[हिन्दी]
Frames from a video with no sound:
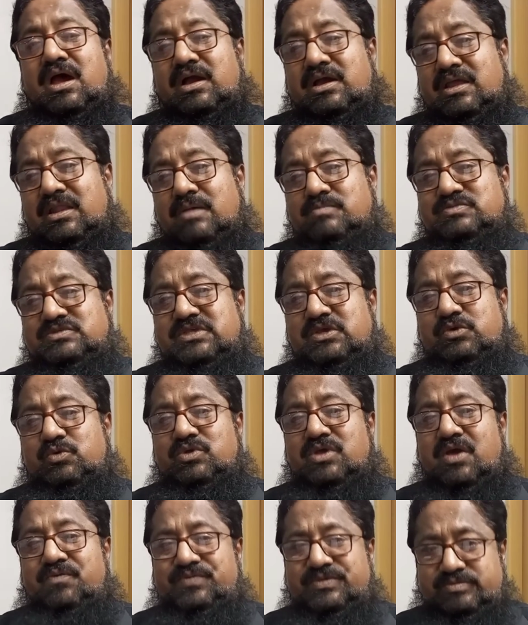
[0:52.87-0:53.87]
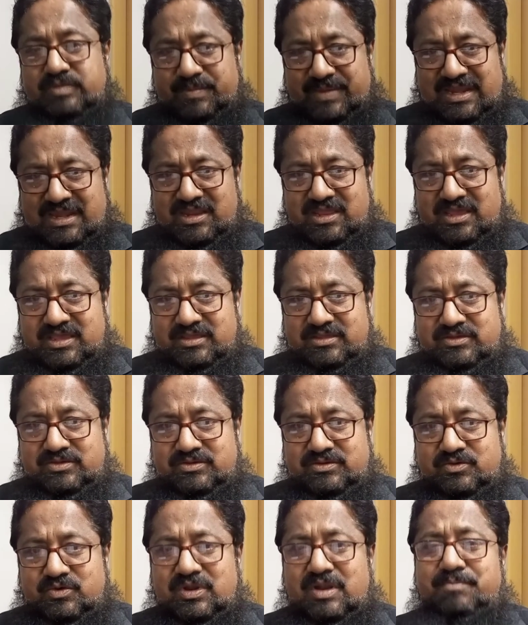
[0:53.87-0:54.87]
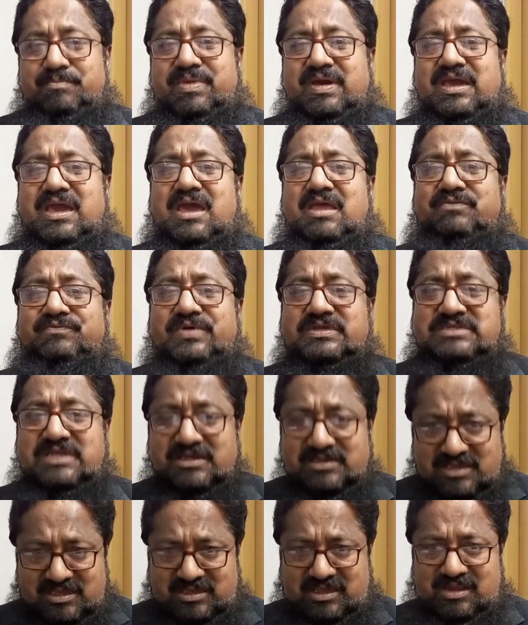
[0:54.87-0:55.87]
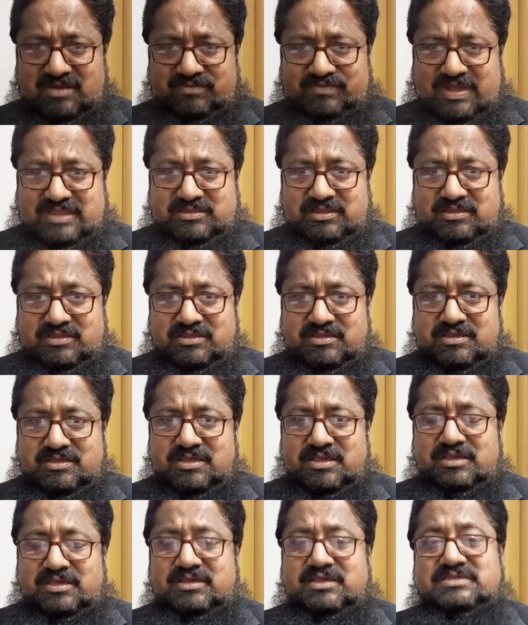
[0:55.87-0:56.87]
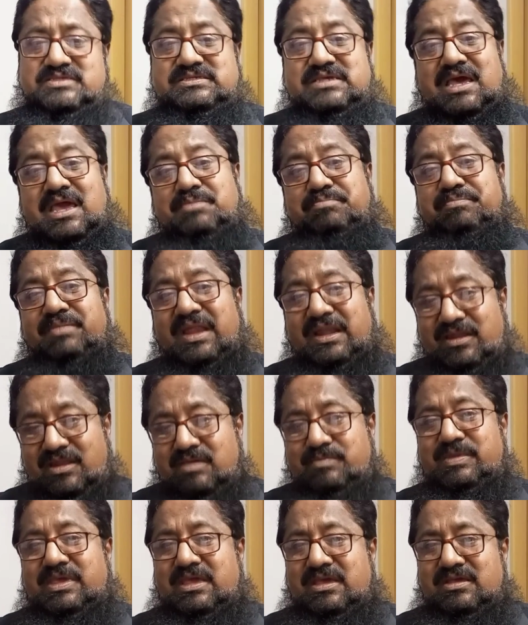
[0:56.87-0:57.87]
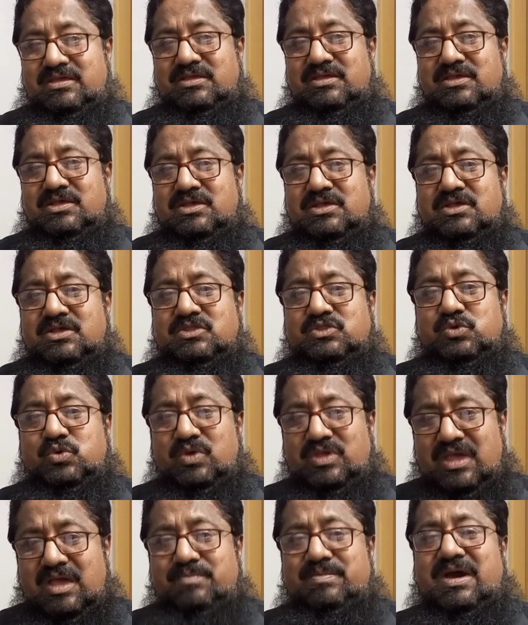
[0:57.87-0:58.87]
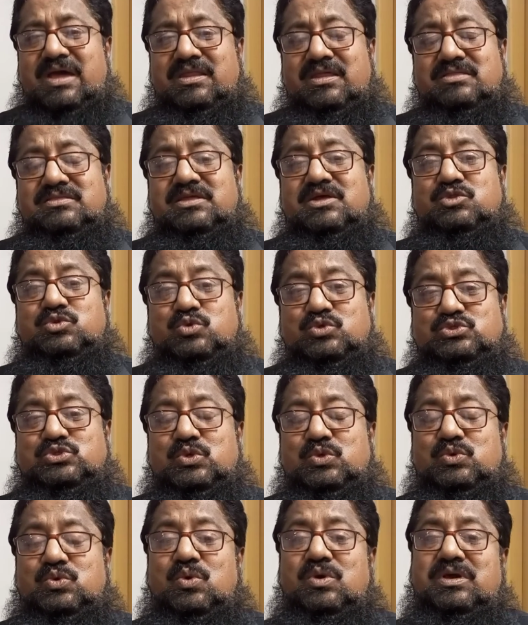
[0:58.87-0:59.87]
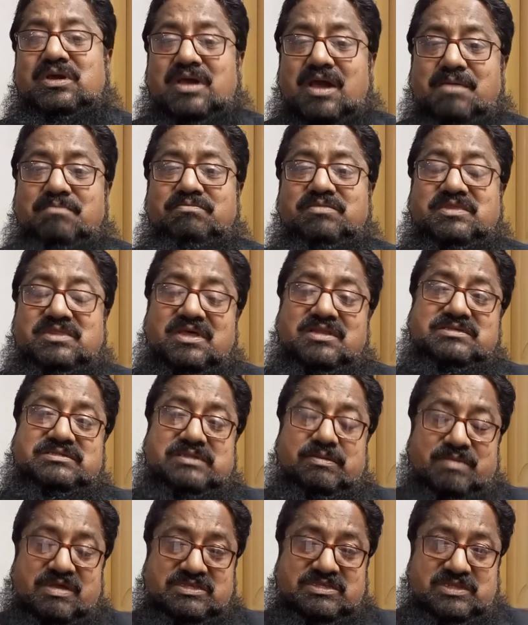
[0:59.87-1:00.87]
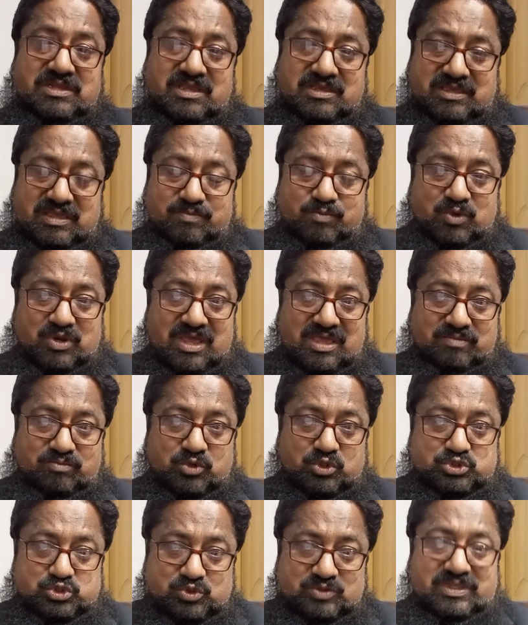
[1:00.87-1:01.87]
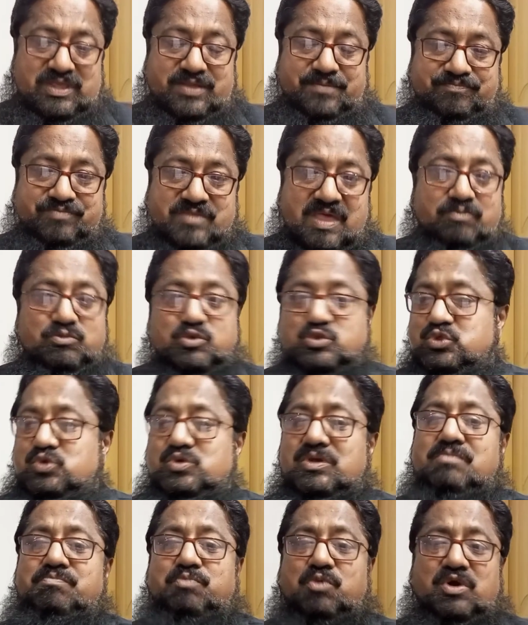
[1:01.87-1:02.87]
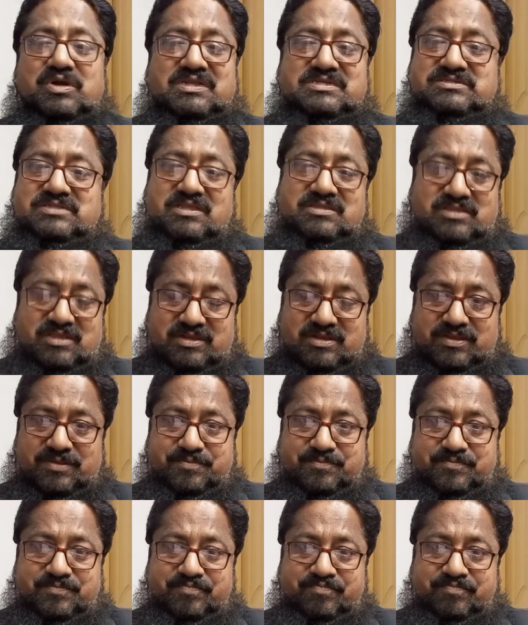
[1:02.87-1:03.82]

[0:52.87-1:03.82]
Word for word: अगर हमसे कोई ऑफिस में मिलने आए और हम बगैर वजह के कहलवा दें कि साहब मीटिंग में है तो गोया हमारे अंदर दूसरों को कमतर समझने की बुराई मौजूद है हम दूसरों को इम्पोर्टेंस नहीं दे रहे